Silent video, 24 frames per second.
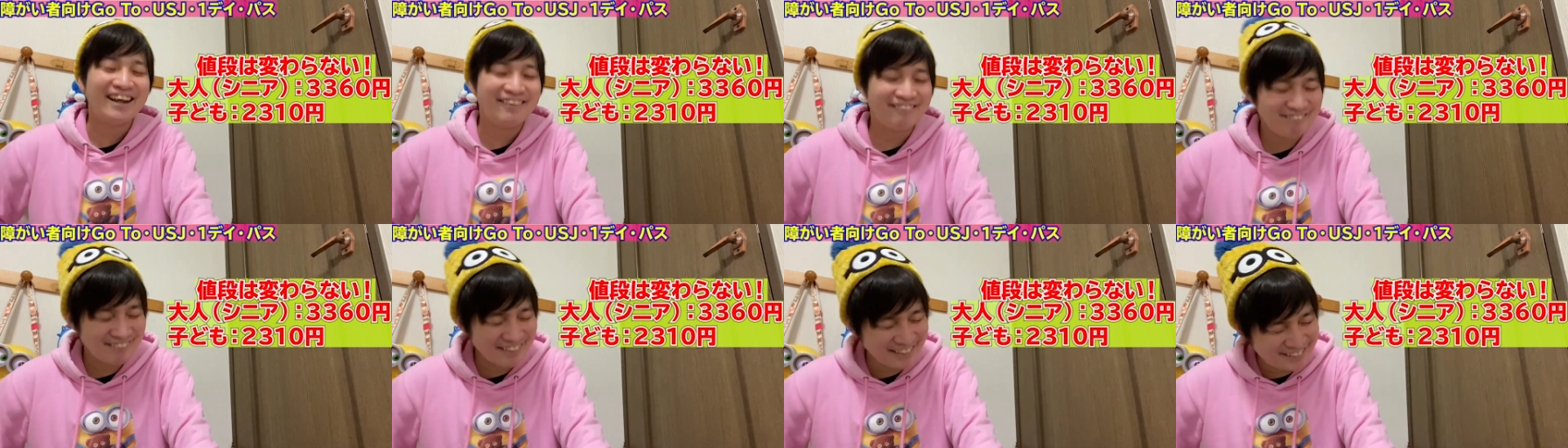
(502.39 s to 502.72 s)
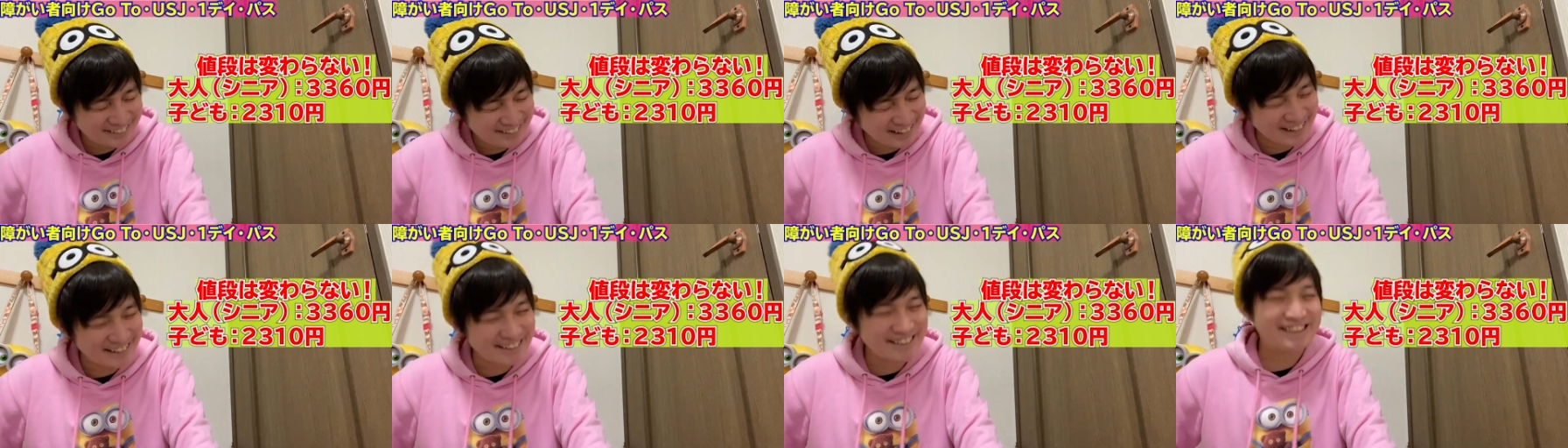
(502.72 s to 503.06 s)
め
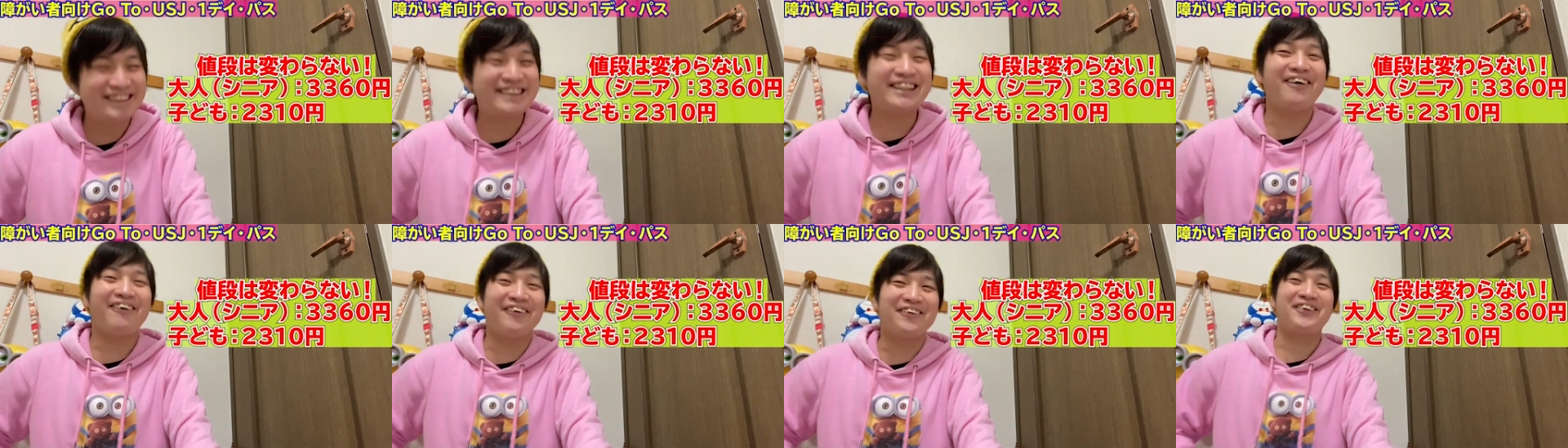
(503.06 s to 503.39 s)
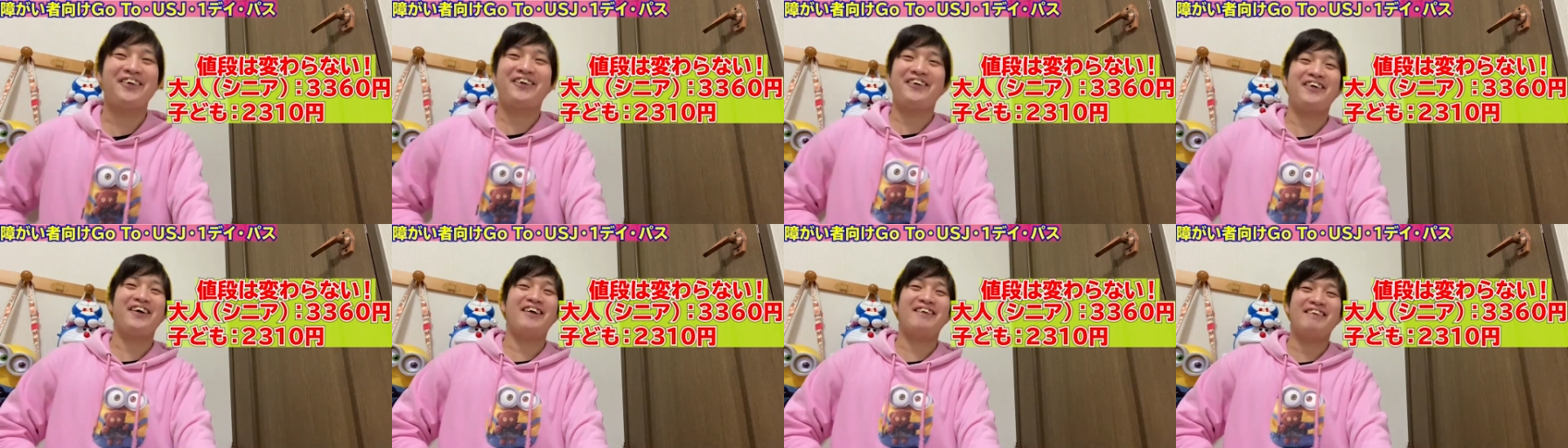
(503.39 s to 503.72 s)
ちゃくちゃお
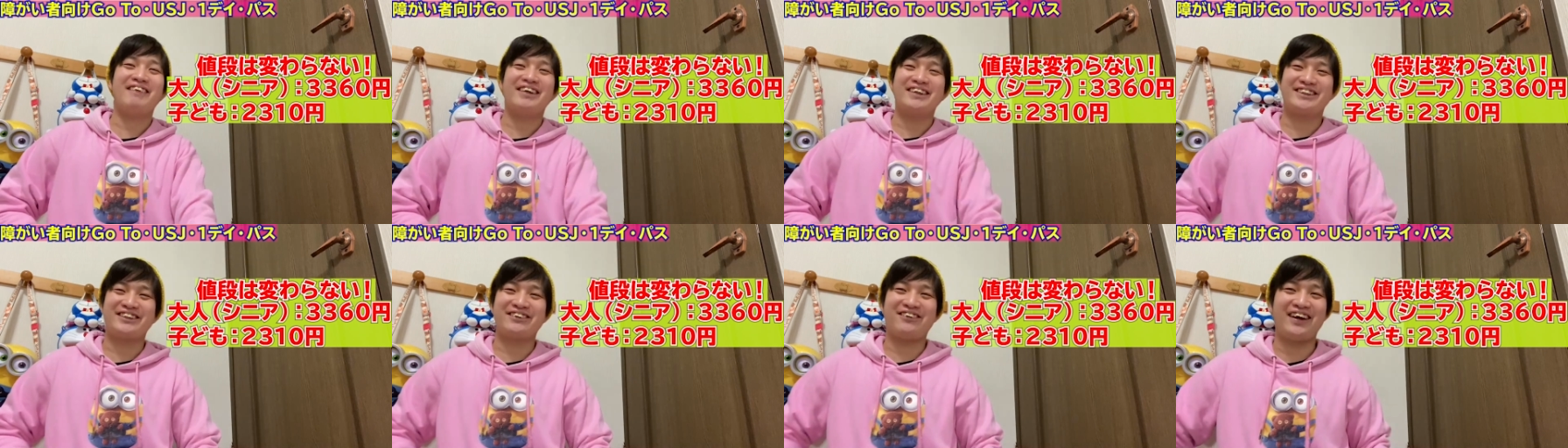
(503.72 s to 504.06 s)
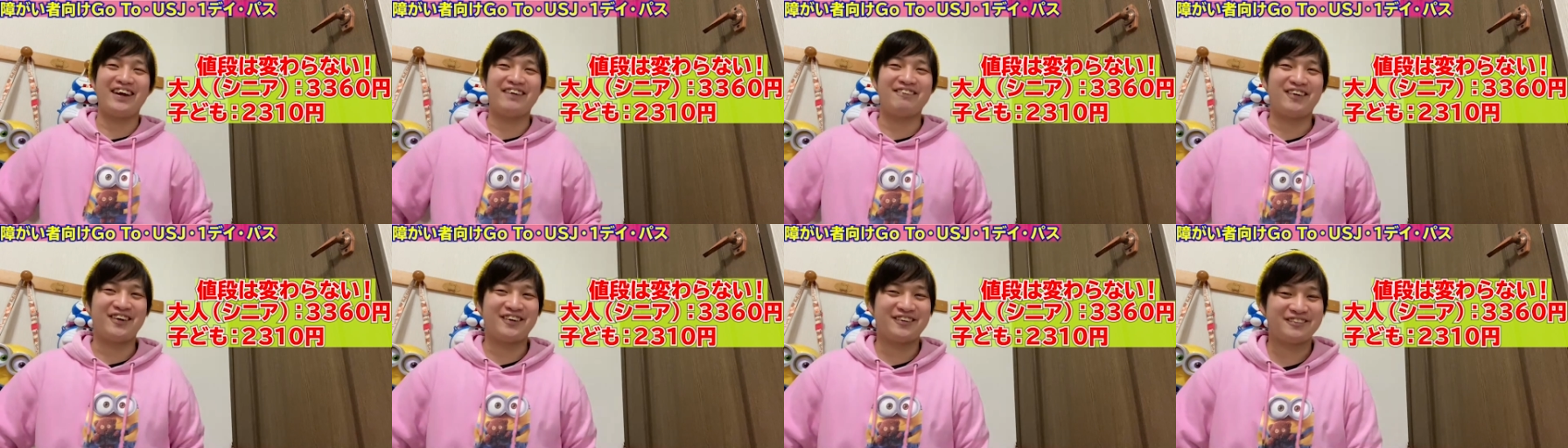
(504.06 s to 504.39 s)
得と言います、こ
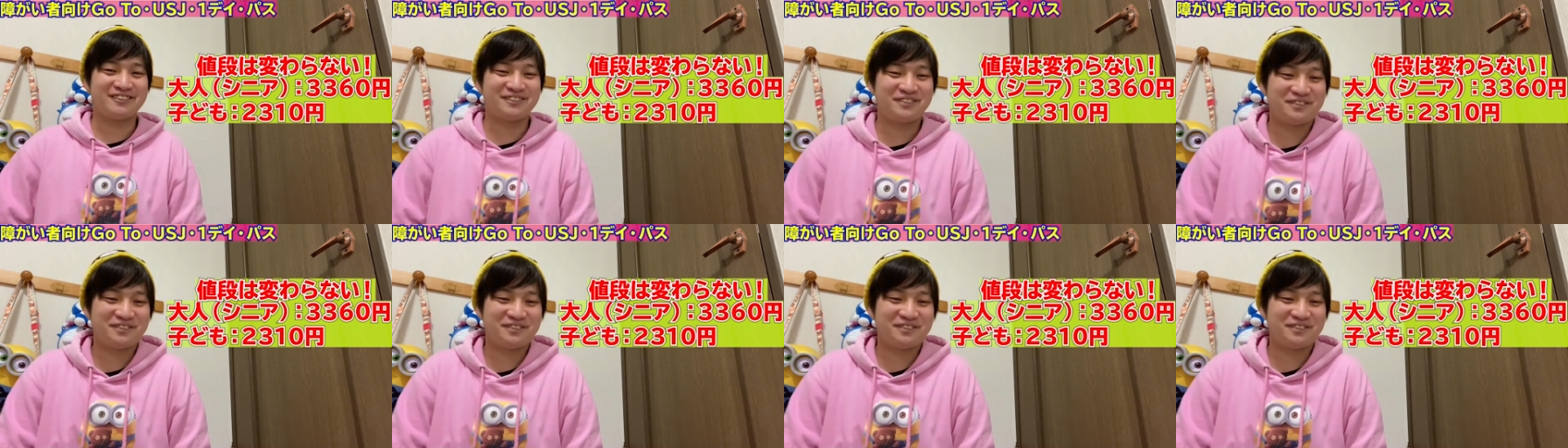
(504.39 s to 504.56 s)
れも。